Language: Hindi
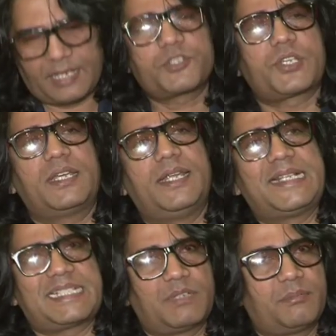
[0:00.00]
एक शेर है
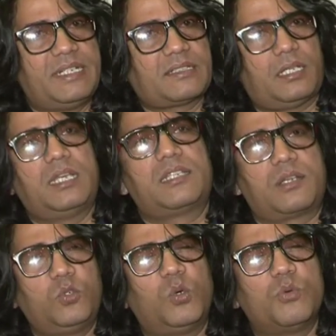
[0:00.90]
कि चमन में इख्तलात
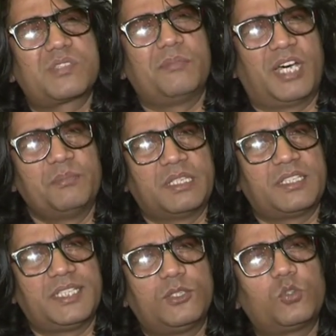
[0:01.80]
रंगो वो से बात
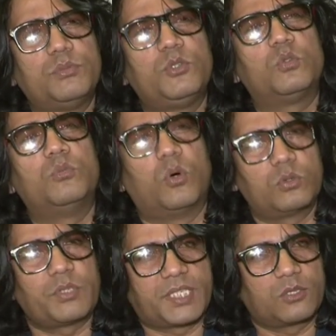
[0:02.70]
बनती है तुम ही तुम
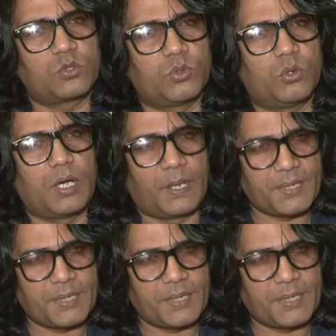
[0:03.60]
हो तो क्या तुम हो